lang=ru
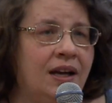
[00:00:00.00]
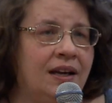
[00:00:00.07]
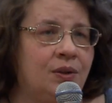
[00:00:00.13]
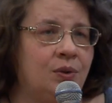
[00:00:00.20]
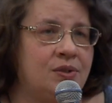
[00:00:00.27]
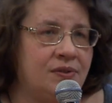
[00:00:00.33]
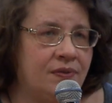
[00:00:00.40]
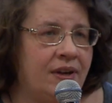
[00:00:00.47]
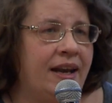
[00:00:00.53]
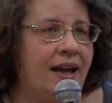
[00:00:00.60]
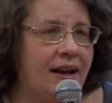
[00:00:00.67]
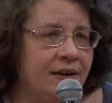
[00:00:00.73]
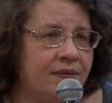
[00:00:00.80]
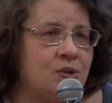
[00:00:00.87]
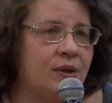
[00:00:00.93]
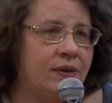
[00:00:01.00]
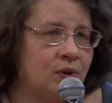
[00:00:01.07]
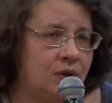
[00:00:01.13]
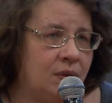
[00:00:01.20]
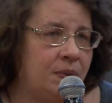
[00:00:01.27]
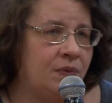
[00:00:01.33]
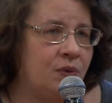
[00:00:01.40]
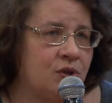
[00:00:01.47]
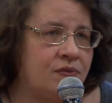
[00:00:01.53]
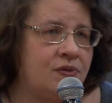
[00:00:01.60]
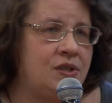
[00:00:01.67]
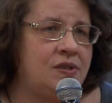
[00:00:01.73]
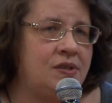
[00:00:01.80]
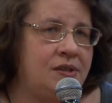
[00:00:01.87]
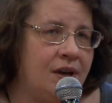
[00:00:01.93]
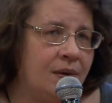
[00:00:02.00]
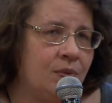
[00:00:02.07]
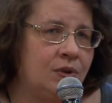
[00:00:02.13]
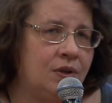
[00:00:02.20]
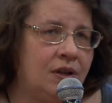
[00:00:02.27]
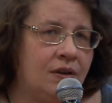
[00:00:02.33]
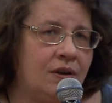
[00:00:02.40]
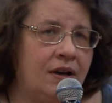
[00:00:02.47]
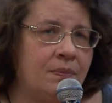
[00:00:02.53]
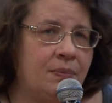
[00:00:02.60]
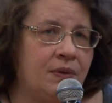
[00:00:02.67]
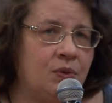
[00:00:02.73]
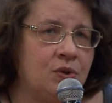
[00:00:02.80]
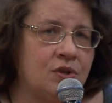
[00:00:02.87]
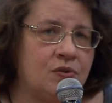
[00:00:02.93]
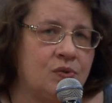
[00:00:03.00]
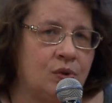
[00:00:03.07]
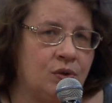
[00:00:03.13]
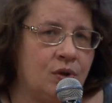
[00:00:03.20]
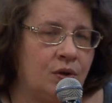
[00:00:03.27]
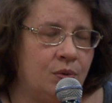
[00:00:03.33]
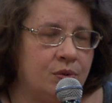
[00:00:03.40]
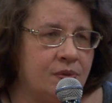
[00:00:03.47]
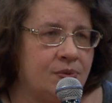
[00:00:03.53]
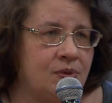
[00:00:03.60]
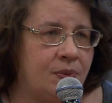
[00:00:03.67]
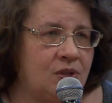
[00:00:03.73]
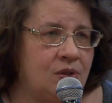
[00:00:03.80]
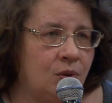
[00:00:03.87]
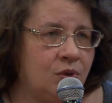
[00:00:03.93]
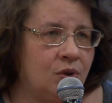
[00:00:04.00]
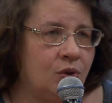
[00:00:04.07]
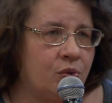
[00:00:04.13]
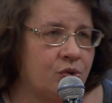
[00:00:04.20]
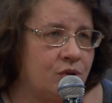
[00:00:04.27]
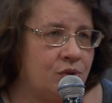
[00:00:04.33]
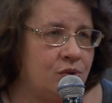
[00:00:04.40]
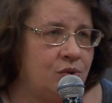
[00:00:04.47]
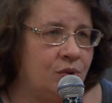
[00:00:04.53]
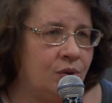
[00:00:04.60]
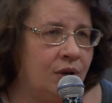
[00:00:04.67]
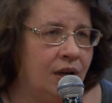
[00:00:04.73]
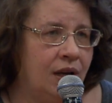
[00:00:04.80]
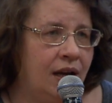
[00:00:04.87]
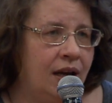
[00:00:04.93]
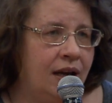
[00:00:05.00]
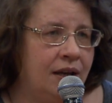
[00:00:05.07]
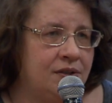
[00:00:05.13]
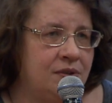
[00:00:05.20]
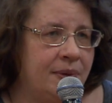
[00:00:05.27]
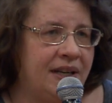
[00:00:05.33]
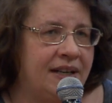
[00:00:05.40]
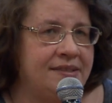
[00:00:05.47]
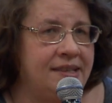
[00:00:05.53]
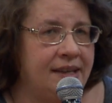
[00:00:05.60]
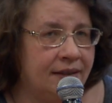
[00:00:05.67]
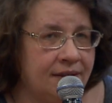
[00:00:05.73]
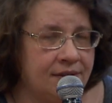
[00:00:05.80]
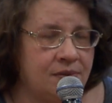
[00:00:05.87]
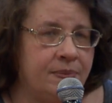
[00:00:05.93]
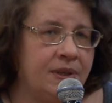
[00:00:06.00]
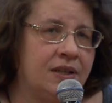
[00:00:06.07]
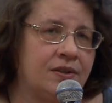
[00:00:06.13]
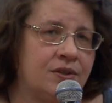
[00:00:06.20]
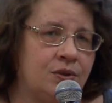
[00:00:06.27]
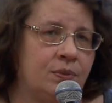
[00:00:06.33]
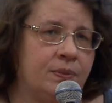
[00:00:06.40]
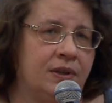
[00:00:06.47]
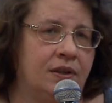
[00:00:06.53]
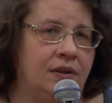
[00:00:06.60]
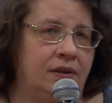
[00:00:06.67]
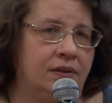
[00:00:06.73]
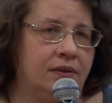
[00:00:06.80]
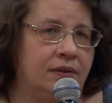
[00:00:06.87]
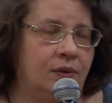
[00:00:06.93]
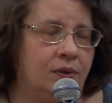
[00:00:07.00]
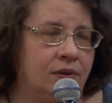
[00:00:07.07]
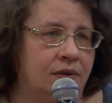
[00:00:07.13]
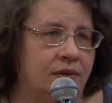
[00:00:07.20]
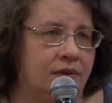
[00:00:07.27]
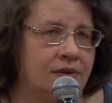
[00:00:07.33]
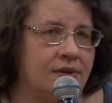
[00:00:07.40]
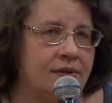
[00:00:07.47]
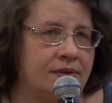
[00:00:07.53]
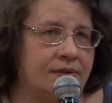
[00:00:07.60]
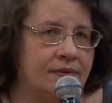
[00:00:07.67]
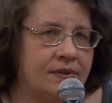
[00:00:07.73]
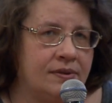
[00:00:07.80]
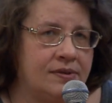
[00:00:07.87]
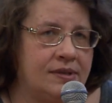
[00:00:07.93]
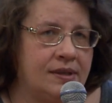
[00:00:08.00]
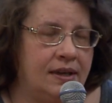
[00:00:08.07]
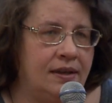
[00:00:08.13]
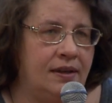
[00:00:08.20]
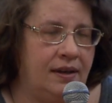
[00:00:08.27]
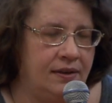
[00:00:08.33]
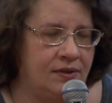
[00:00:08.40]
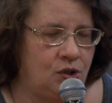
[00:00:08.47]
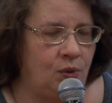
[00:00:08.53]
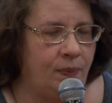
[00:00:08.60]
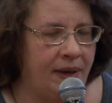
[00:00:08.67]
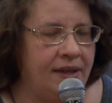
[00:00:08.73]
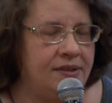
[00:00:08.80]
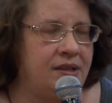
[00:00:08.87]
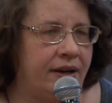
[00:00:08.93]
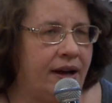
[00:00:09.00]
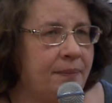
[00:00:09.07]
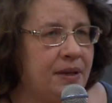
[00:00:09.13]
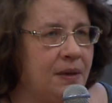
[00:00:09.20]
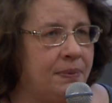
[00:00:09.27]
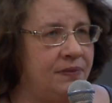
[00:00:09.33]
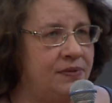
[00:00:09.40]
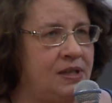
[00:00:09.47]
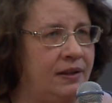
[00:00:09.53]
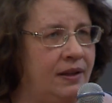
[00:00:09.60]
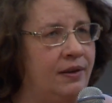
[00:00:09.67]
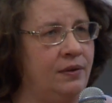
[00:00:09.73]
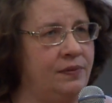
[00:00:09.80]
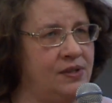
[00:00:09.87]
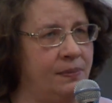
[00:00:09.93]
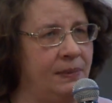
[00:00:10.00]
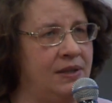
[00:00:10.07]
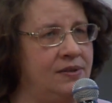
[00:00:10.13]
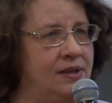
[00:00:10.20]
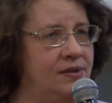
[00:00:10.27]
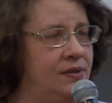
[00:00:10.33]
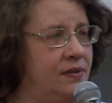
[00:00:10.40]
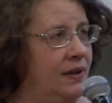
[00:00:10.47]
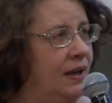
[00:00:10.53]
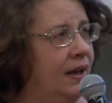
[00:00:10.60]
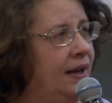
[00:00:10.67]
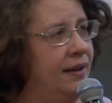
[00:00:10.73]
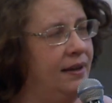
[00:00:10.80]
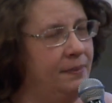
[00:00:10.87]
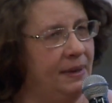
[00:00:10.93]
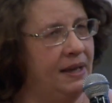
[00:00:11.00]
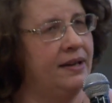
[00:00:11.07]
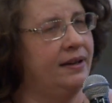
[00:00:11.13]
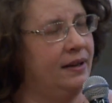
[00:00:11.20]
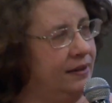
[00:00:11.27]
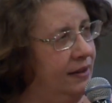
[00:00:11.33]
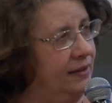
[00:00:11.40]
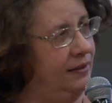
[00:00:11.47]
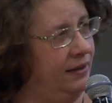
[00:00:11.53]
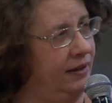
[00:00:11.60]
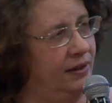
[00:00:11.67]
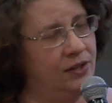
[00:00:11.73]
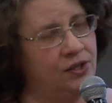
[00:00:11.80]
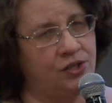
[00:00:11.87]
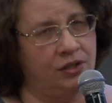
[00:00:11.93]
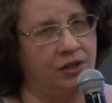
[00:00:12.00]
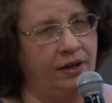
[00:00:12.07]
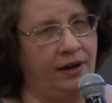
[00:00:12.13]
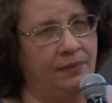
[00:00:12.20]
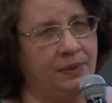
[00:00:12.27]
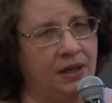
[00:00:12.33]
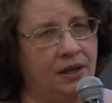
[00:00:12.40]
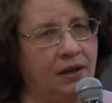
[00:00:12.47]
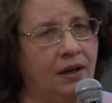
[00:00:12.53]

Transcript: То есть реально все равно ты приводишь в систему, ты реально приводишь все-таки к людям с определенной должностью. И тебе хотелось бы, чтобы э, Э, э, чтобы эти рамки профессионального взаимодействия имели какие-то ограниченные рамки.